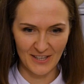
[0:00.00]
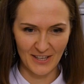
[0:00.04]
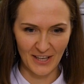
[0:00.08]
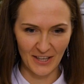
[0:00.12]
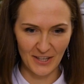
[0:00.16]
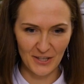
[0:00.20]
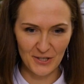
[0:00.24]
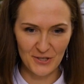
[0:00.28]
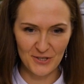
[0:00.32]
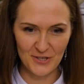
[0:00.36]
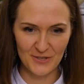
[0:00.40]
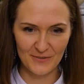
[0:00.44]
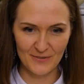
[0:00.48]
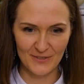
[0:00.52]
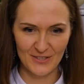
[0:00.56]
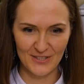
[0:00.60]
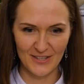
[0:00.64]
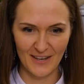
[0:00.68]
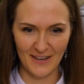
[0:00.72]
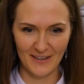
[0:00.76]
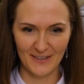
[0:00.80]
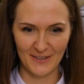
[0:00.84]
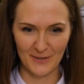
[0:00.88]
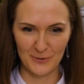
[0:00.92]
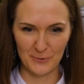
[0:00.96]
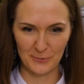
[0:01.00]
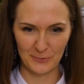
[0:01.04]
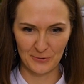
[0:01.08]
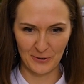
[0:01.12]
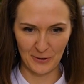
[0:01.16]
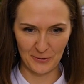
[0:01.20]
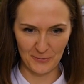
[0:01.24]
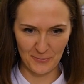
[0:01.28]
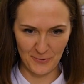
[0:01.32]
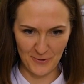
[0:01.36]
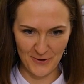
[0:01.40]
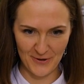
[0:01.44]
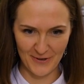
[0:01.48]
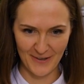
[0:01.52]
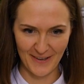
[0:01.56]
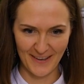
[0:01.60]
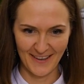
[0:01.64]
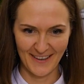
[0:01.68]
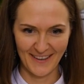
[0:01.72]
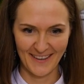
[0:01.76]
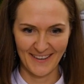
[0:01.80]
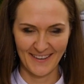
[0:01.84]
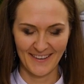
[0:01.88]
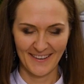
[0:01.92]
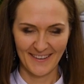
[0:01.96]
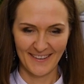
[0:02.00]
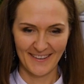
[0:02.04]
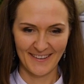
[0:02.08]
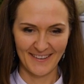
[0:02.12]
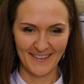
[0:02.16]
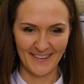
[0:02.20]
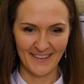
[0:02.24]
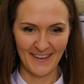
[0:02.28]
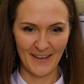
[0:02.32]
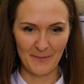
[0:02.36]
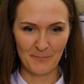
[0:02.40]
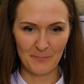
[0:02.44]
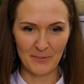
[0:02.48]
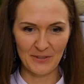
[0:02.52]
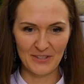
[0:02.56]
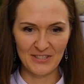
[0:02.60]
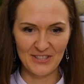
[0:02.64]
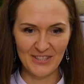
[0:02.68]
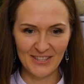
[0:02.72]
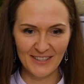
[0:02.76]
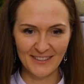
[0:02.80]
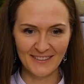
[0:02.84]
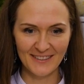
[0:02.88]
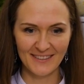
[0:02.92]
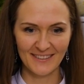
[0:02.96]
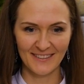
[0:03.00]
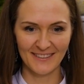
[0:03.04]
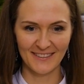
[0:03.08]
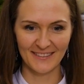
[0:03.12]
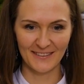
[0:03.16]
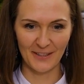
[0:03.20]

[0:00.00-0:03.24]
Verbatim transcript: коричневый сахар, он такой э, Давайте. аппетитный,